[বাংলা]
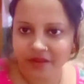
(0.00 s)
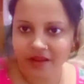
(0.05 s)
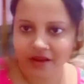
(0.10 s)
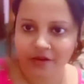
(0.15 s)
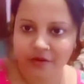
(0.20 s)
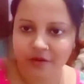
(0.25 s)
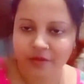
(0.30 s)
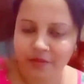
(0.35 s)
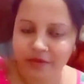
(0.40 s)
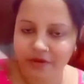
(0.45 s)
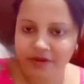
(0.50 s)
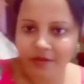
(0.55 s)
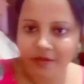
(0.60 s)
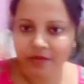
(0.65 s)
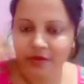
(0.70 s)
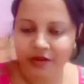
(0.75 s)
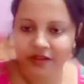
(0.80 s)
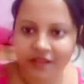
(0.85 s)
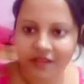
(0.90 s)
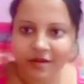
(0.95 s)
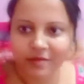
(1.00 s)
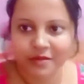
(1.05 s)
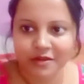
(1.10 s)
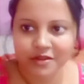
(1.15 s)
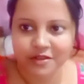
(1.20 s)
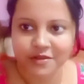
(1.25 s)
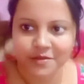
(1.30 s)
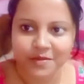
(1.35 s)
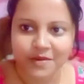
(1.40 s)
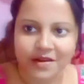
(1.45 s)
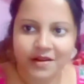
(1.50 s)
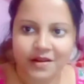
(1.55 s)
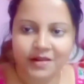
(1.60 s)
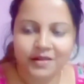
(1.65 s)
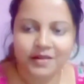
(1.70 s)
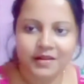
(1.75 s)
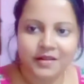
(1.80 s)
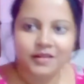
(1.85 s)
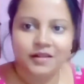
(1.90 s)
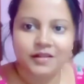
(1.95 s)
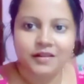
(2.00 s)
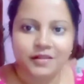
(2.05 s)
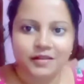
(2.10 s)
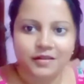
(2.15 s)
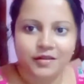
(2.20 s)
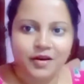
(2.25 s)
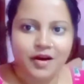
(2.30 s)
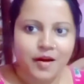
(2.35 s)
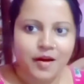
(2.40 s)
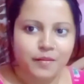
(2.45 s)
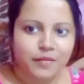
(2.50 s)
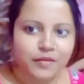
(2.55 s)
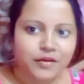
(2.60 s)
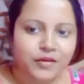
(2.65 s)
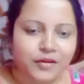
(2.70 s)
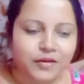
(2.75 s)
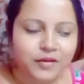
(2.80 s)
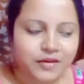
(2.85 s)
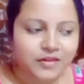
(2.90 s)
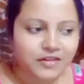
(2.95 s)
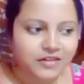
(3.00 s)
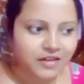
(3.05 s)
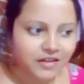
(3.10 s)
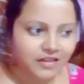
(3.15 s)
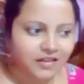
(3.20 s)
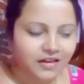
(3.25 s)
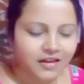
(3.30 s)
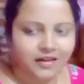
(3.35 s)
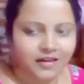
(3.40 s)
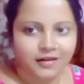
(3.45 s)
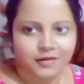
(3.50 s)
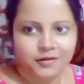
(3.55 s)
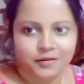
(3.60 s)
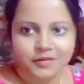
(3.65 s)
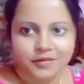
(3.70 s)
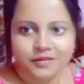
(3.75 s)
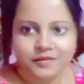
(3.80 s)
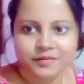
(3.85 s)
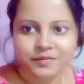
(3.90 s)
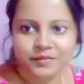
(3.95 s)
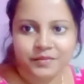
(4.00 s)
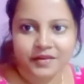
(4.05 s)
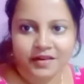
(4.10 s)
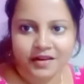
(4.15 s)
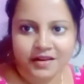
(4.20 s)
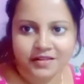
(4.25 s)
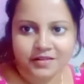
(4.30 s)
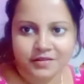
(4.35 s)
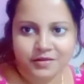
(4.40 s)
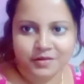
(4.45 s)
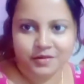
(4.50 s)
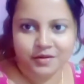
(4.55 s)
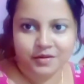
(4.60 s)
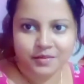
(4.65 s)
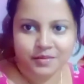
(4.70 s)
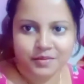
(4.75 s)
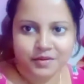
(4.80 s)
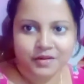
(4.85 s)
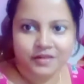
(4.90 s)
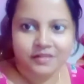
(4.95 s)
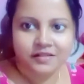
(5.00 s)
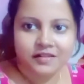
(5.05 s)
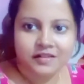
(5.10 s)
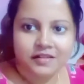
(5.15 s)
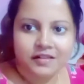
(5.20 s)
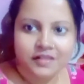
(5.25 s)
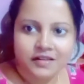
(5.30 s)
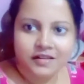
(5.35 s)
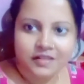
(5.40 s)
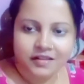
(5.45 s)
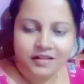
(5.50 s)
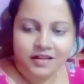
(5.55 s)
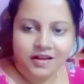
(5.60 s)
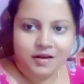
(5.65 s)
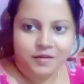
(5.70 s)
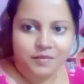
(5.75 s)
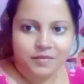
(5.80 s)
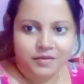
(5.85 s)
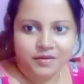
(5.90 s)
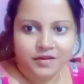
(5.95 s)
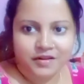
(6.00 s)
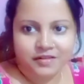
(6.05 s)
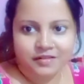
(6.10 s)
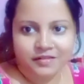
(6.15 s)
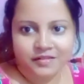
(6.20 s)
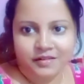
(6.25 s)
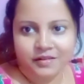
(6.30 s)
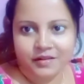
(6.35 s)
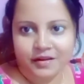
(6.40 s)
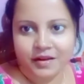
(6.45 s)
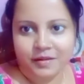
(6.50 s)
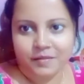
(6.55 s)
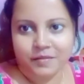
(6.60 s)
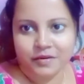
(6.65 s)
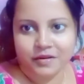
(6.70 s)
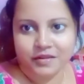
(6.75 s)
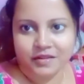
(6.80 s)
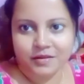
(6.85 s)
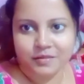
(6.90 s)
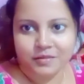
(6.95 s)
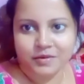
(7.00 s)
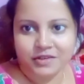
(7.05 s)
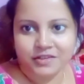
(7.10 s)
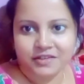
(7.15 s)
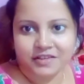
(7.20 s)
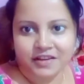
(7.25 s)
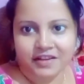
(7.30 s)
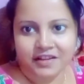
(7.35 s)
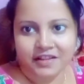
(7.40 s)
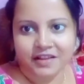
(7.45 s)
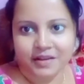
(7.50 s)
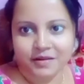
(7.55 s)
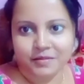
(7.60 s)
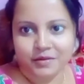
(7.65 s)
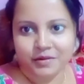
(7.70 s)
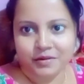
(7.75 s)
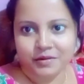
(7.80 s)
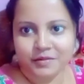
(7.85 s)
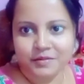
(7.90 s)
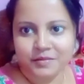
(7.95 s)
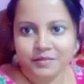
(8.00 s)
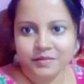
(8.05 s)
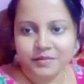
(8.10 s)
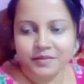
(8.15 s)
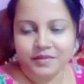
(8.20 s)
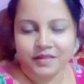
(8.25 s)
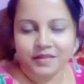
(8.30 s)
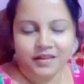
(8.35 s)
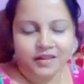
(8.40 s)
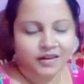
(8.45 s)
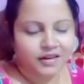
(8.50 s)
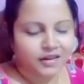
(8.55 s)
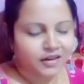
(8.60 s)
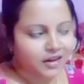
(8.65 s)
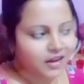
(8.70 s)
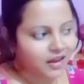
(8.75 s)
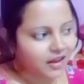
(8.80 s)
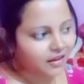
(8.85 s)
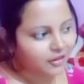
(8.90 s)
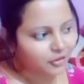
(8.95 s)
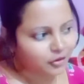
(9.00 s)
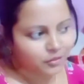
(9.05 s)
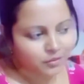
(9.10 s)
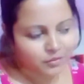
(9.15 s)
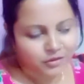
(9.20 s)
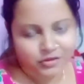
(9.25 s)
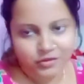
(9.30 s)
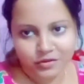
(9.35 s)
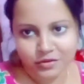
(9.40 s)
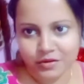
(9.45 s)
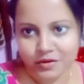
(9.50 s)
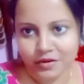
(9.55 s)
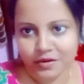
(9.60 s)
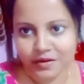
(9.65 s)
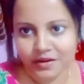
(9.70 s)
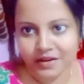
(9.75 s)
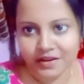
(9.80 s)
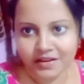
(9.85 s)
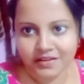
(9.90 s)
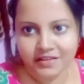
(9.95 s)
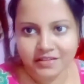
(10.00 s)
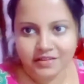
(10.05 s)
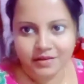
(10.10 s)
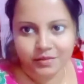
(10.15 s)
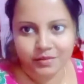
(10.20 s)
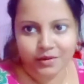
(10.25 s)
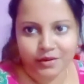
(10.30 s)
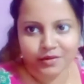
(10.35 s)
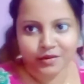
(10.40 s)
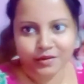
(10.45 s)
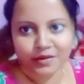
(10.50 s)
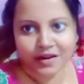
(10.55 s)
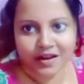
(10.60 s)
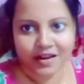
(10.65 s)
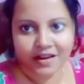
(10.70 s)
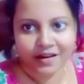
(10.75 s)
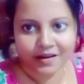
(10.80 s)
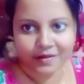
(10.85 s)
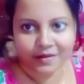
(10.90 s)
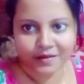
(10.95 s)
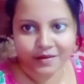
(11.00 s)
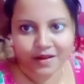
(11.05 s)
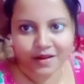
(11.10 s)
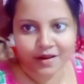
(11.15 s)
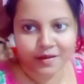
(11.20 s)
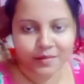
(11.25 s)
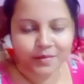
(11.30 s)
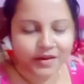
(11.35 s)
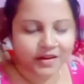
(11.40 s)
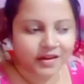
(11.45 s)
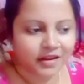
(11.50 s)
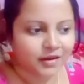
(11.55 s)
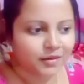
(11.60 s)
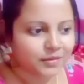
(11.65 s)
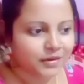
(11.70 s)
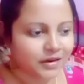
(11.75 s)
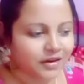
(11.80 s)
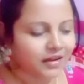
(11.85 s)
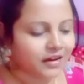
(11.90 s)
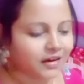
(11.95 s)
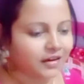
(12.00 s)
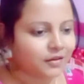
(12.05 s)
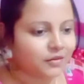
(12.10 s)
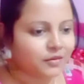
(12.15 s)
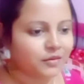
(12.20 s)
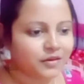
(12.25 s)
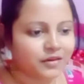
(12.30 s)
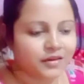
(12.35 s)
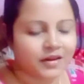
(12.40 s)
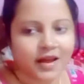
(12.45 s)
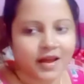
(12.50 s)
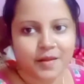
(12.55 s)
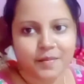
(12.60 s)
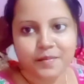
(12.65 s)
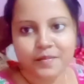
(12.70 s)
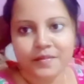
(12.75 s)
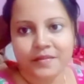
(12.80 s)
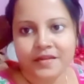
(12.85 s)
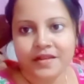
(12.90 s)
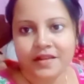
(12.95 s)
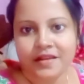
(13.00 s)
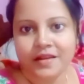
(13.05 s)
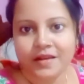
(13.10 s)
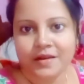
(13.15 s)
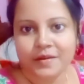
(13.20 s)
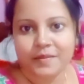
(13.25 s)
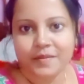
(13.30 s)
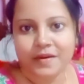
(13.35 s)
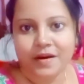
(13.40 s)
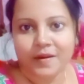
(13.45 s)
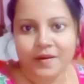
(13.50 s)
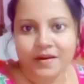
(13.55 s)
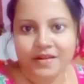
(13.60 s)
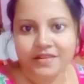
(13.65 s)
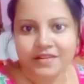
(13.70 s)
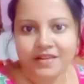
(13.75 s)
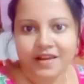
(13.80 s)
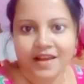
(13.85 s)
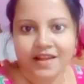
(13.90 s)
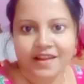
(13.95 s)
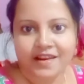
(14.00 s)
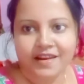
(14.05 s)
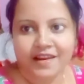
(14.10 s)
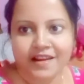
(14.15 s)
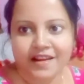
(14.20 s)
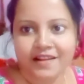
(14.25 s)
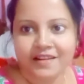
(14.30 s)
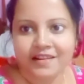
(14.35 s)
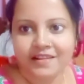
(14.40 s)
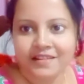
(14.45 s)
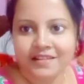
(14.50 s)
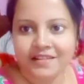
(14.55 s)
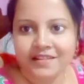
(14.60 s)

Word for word: রেস্ট করছে টিভি দেখছে তারপর আবার পড়তে বসবে তো সত্যি বন্ধুরা এখনের দিনটা একদমই ছুটো হয়ে গেছে বিকেলবেলা একদম টাইম পাওয়া যায় না তো সন্ধ্যা হয়ে গেল